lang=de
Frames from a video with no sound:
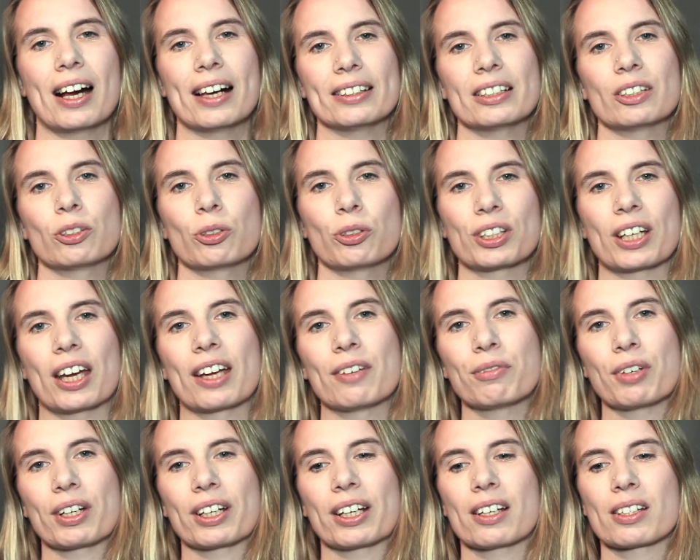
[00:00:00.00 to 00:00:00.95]
Haltet euch
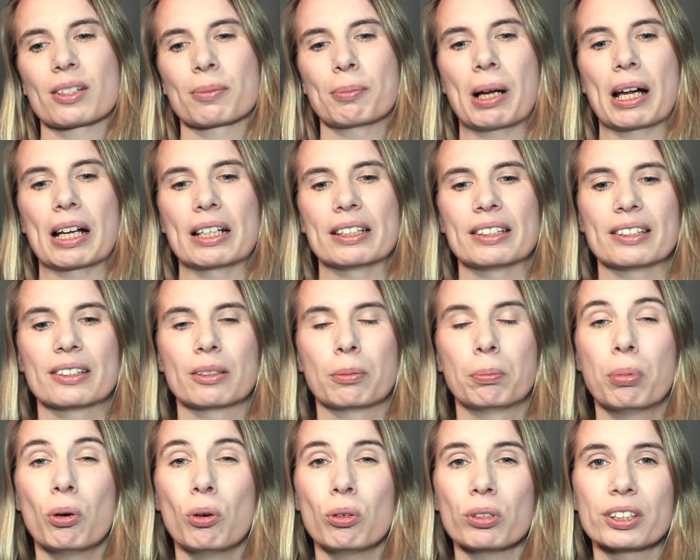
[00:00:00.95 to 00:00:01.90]
einfach erstmal an diese
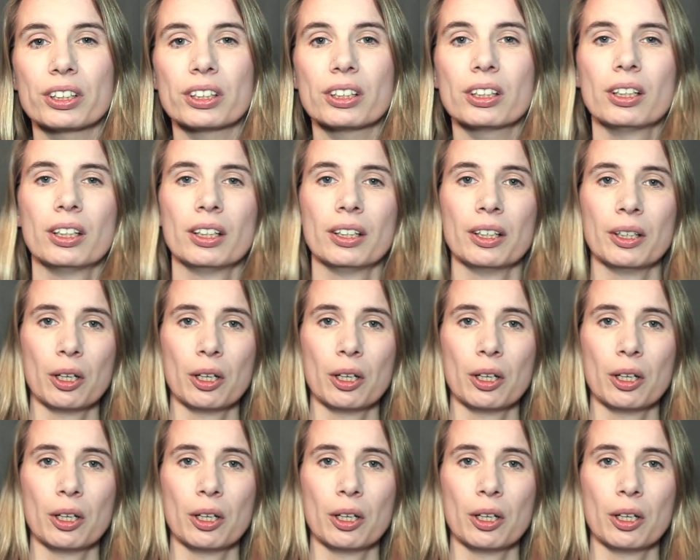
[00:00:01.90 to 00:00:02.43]
Punkte